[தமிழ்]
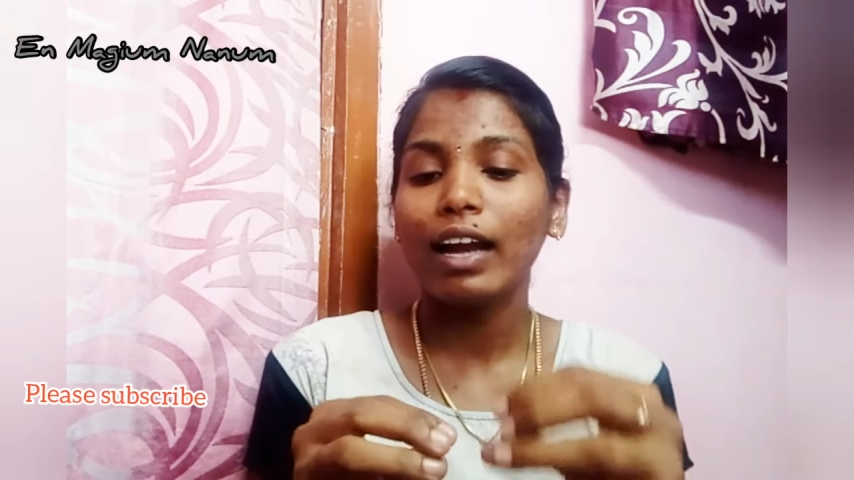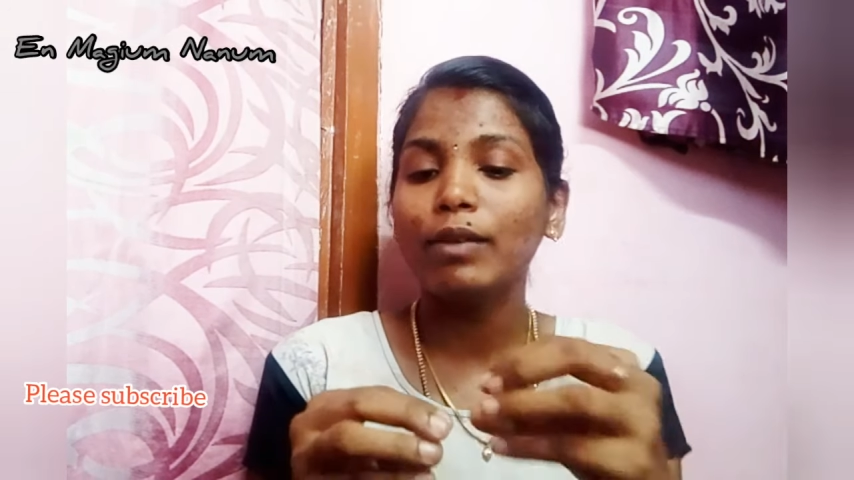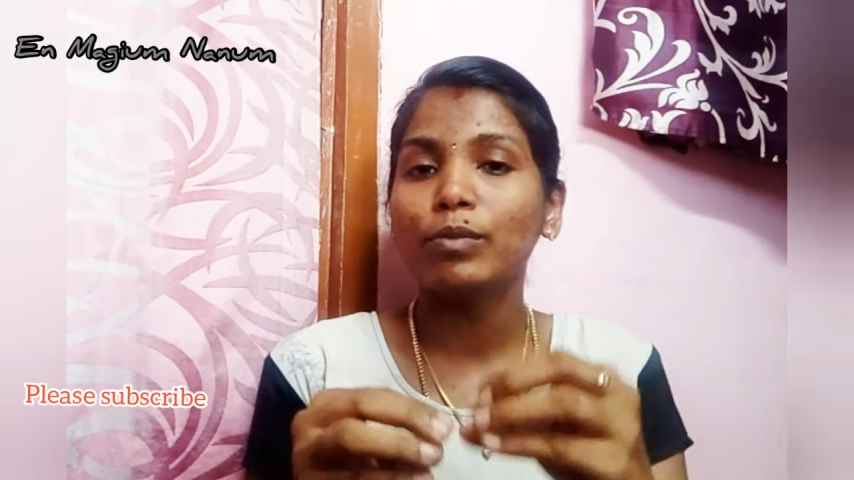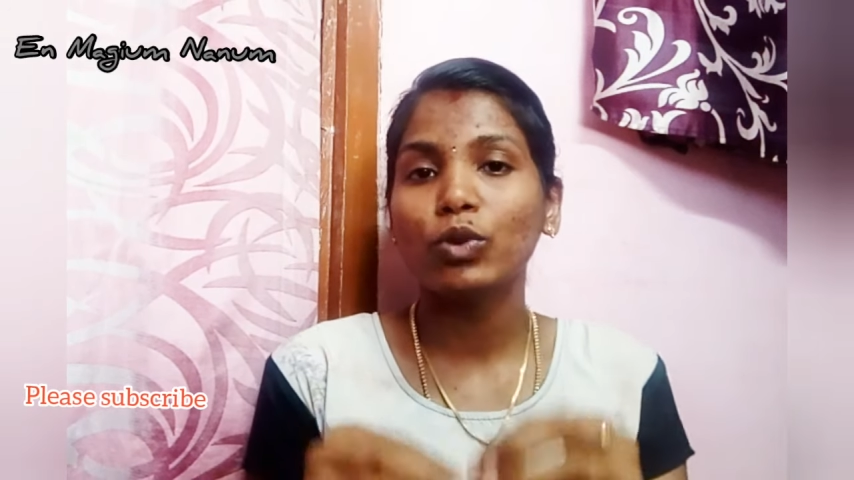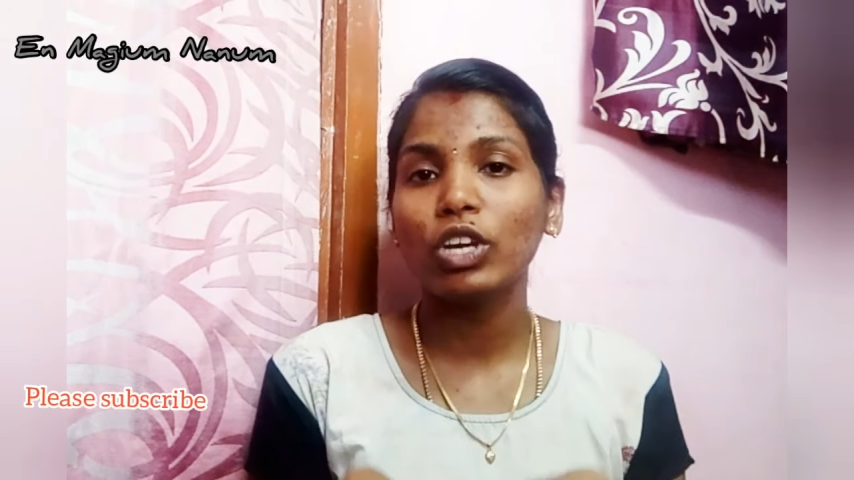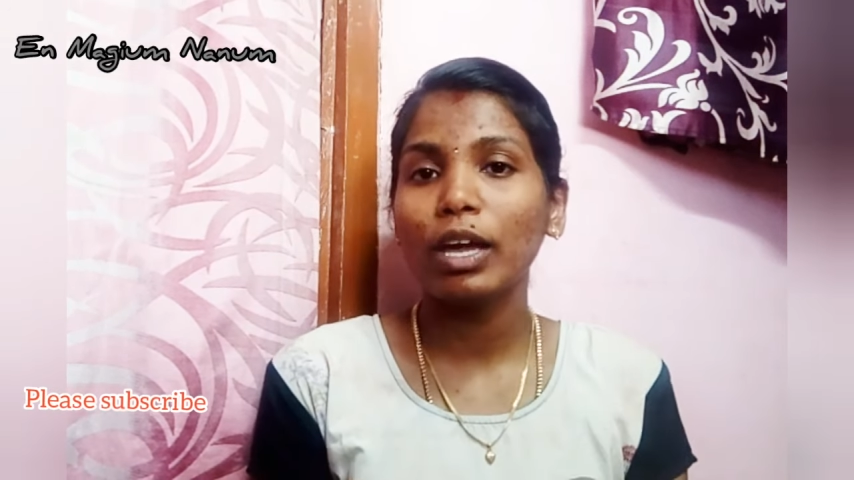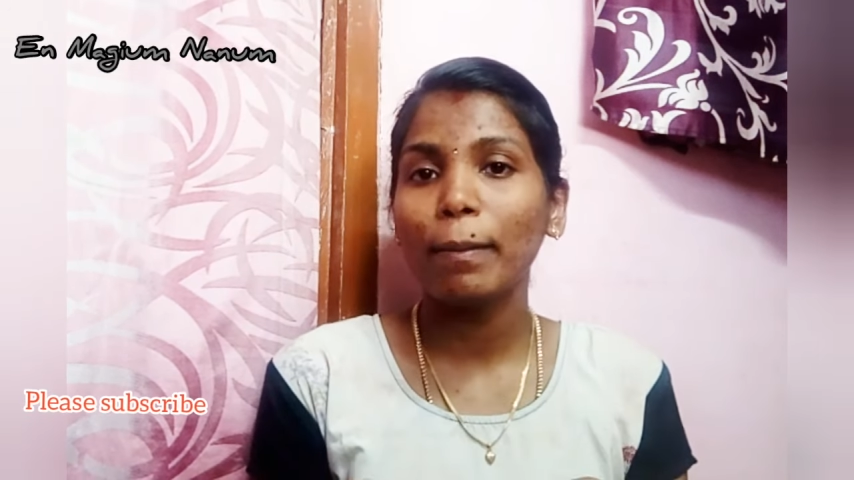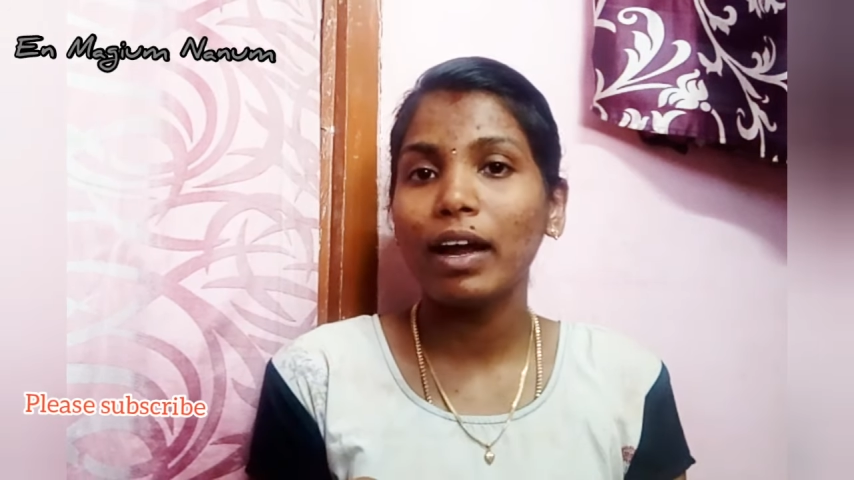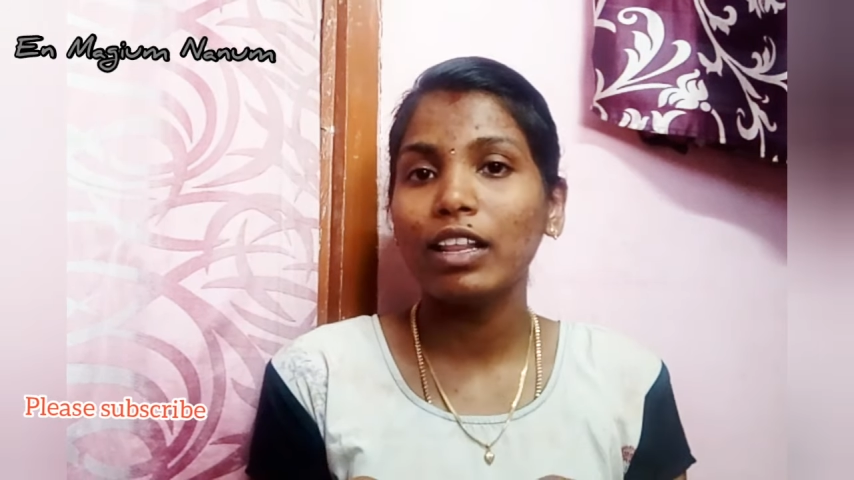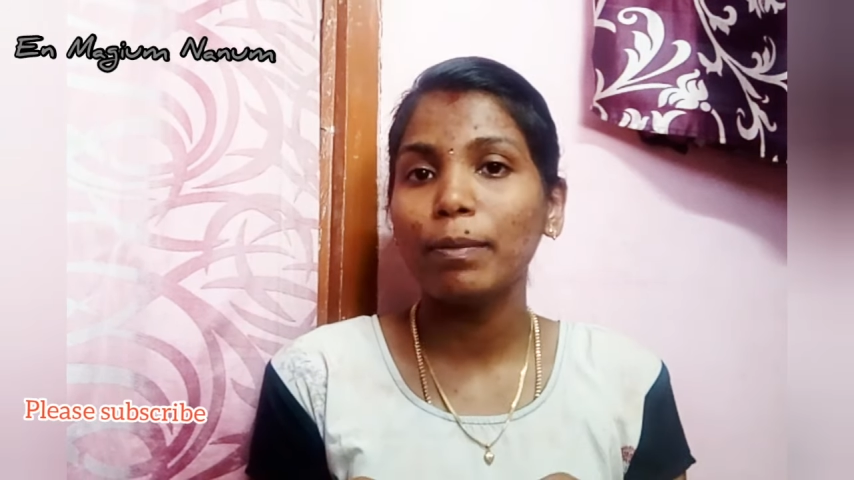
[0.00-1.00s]
அண்ட்
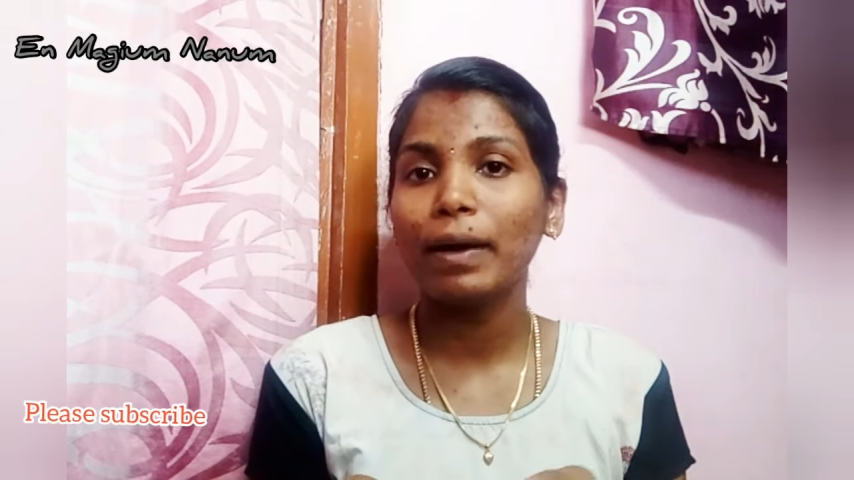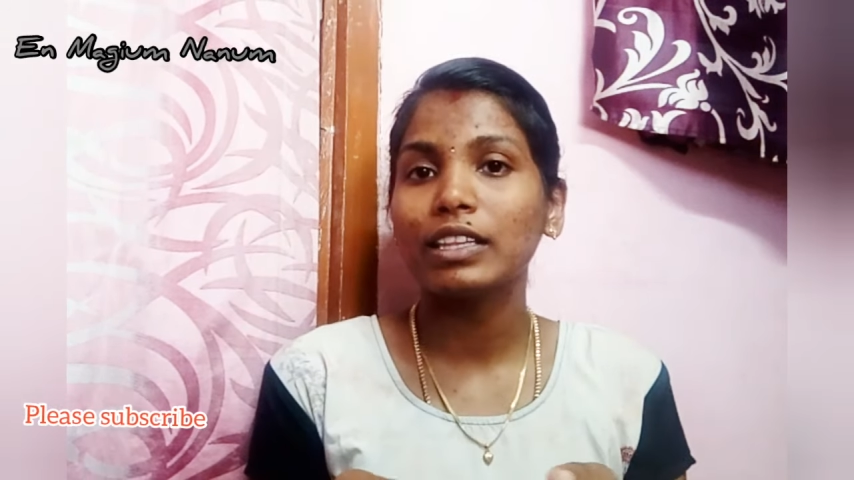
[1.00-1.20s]
முக்கியமானது